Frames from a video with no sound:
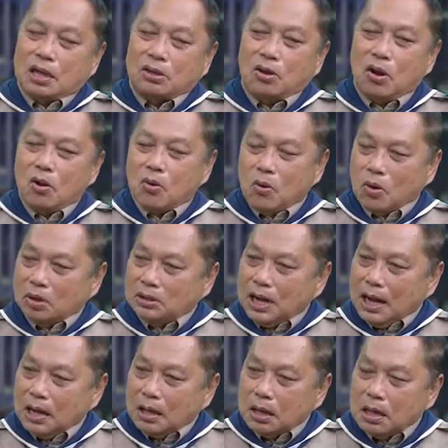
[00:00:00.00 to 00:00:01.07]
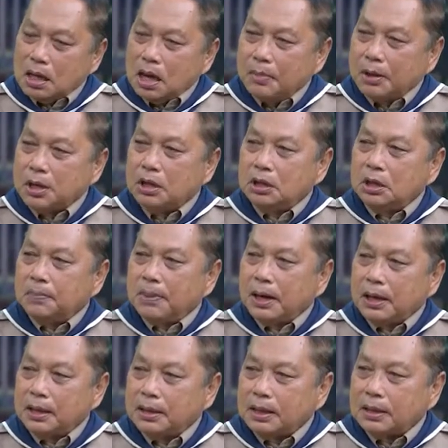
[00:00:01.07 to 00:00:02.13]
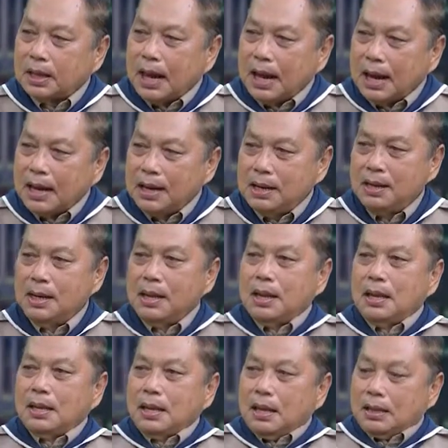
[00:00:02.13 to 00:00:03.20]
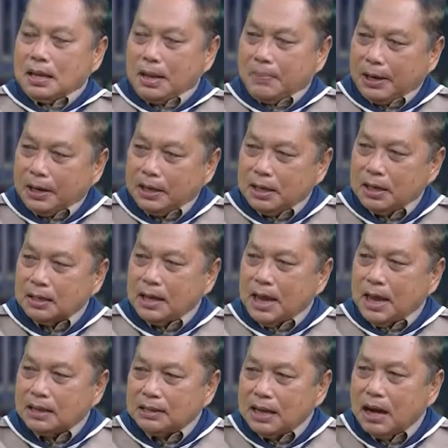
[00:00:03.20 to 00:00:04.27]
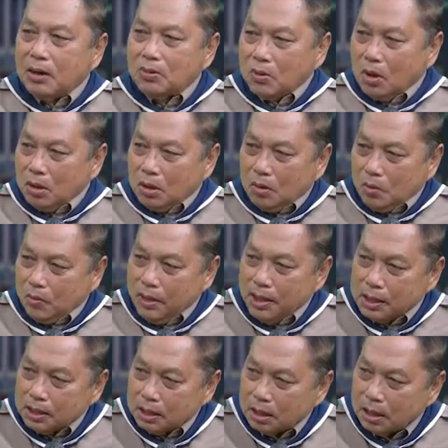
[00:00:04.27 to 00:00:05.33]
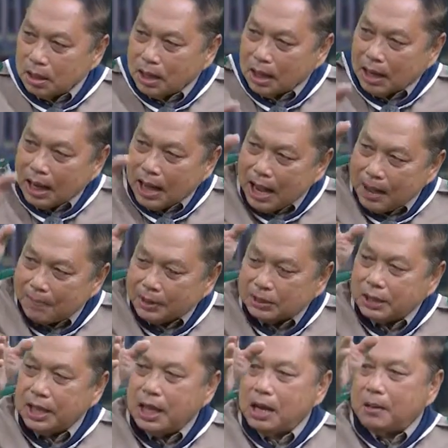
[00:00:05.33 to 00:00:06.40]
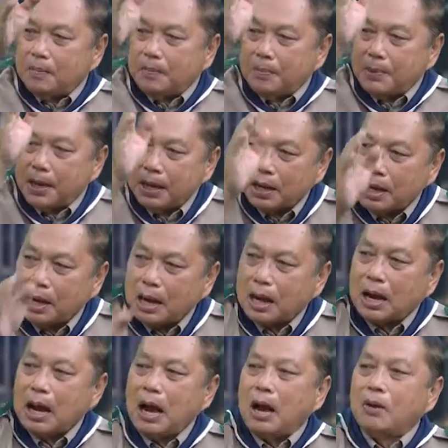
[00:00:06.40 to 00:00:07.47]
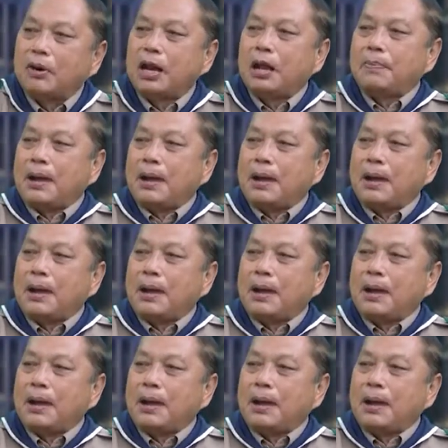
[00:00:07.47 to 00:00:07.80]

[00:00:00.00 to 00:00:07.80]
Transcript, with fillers: จะต้องขนทางเรือไปขึ้นที่ปากีสถานจากปากีสถานเช่ารถวิ่งข้ามประเทศไปเข้าเน